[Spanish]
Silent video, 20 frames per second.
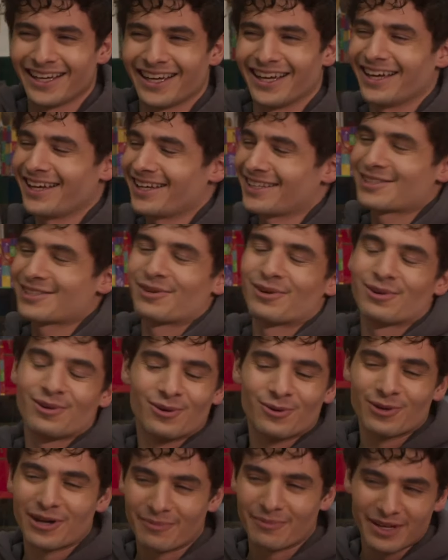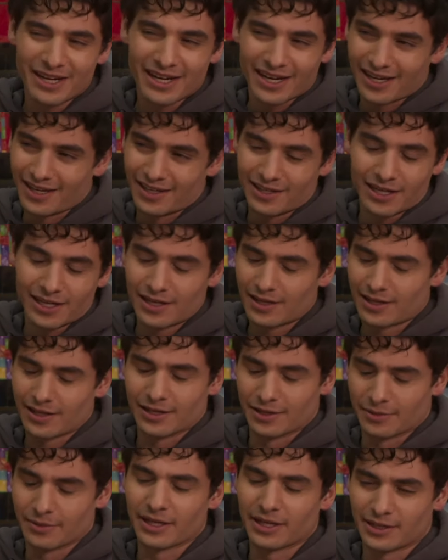es solo una amiga, nada
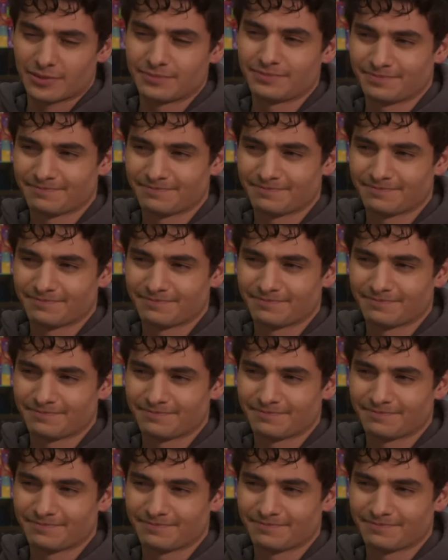que ver.